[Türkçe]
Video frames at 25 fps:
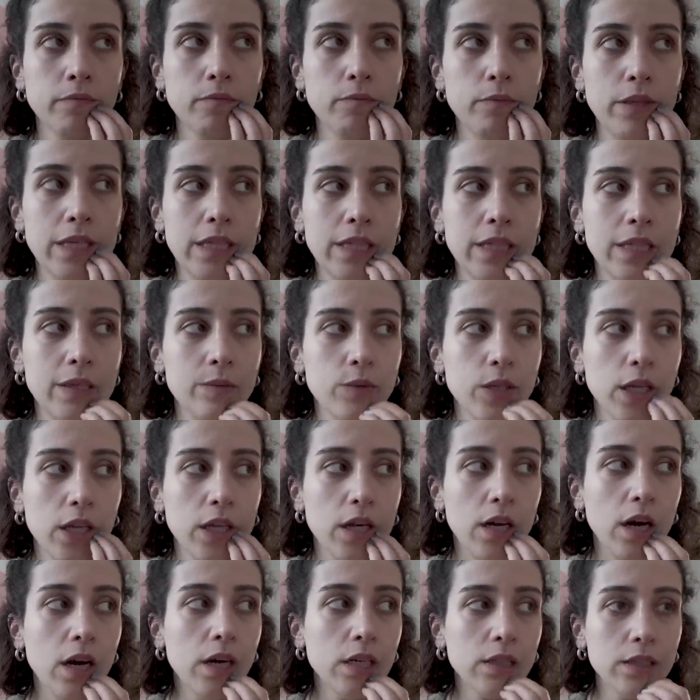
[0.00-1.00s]
bildiğim
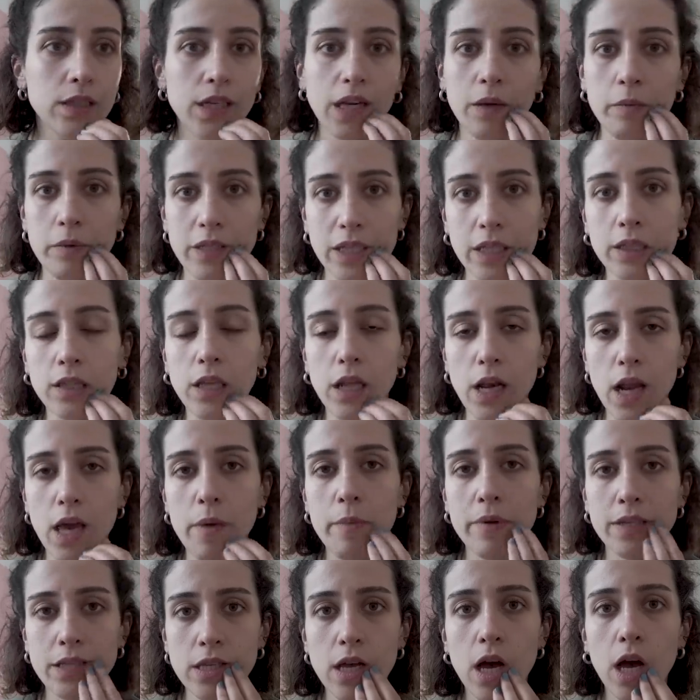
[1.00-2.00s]
şeyleri aktarabilecek
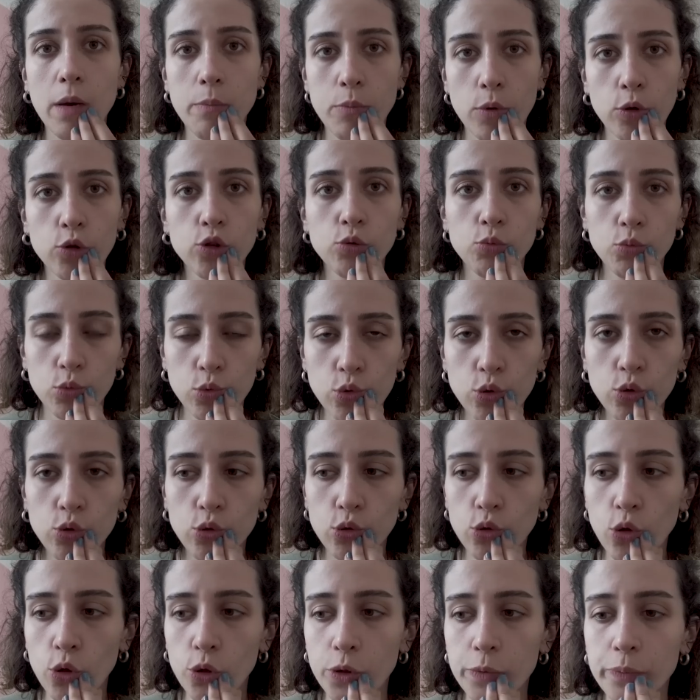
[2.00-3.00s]
deneyime sahip olduğumu
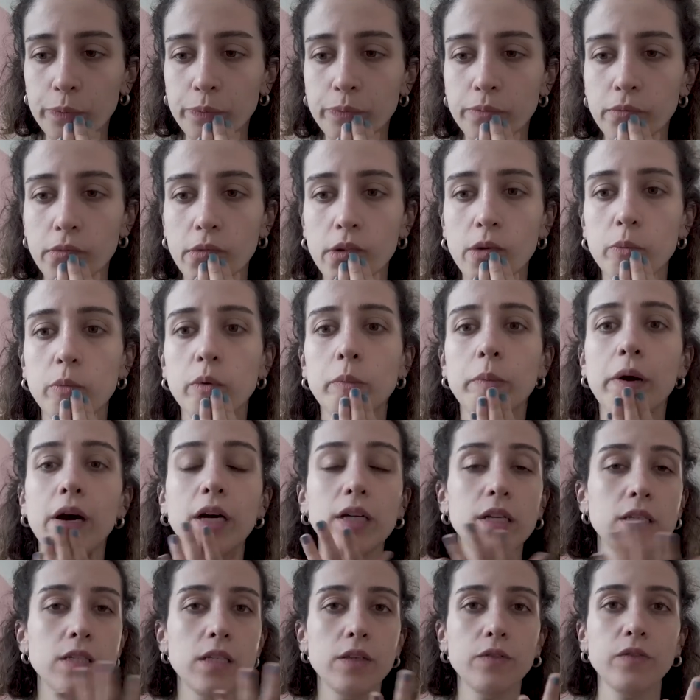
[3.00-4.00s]
düşünüyorum. Ama
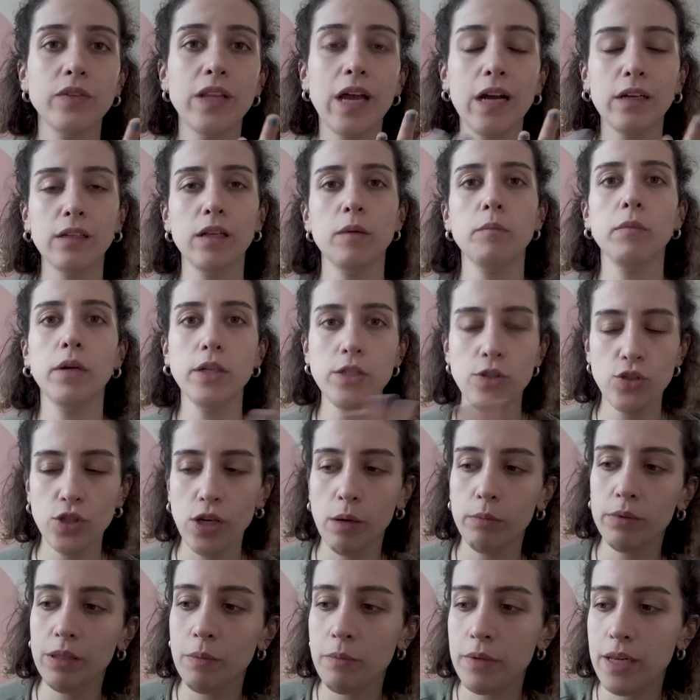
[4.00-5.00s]
maalesef nereden
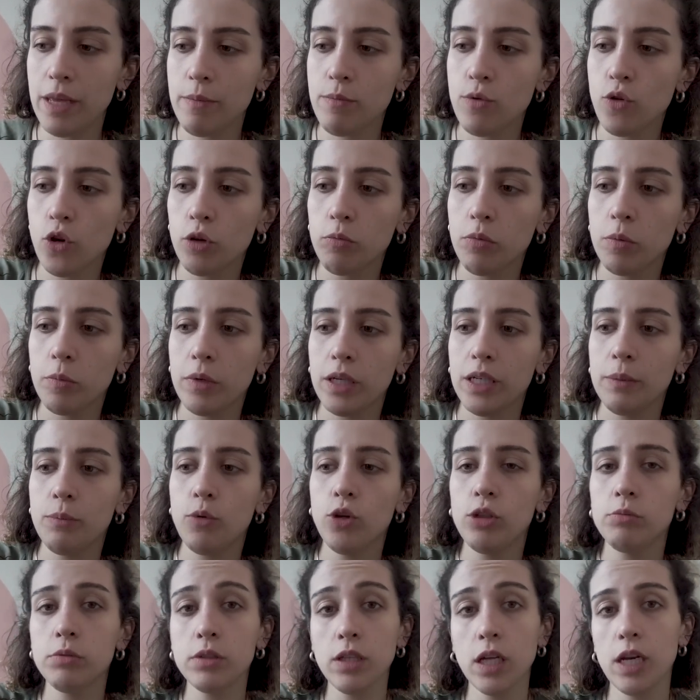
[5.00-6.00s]
başlayacağımı da bilemiyorum ama hani
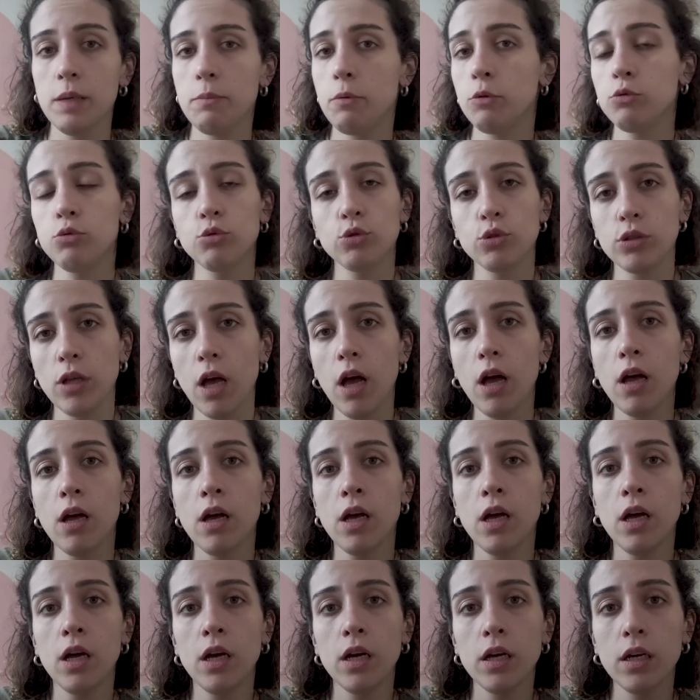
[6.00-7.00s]
böyle bir talep olursa
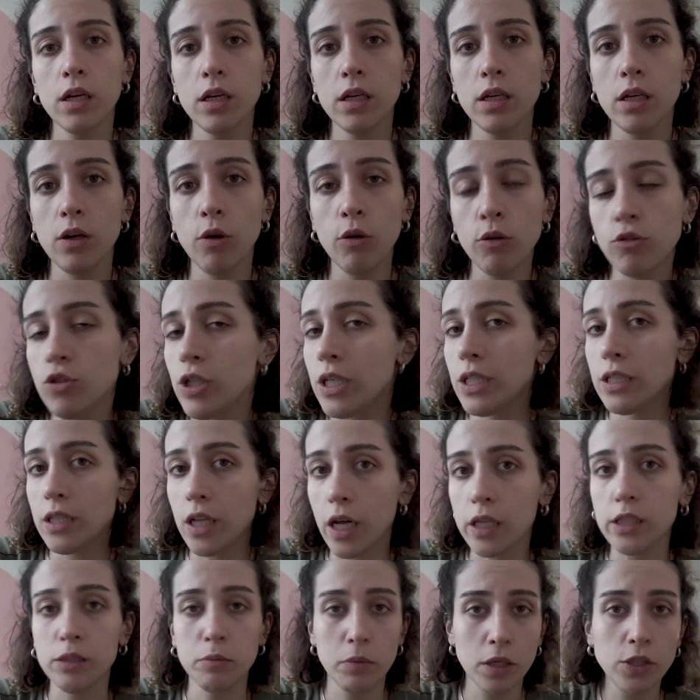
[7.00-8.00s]
e,
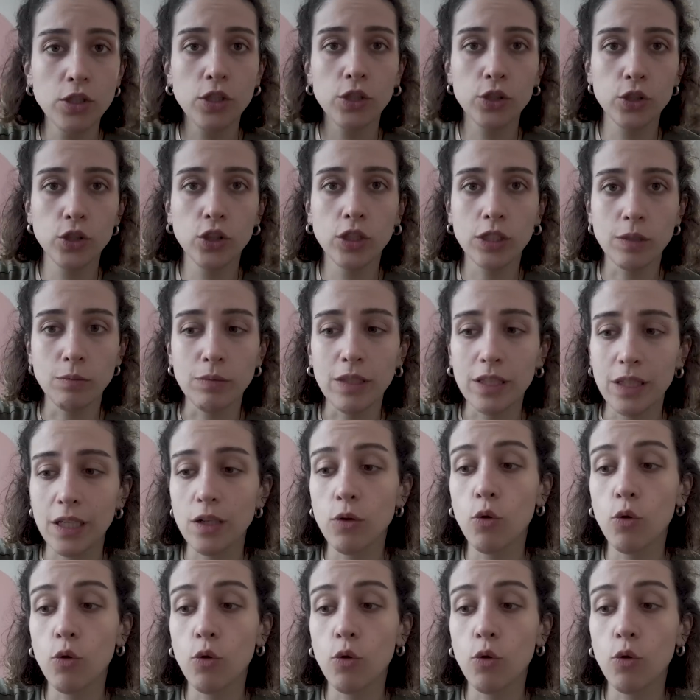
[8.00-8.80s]
önceliklendirmeye çalışırım. Neden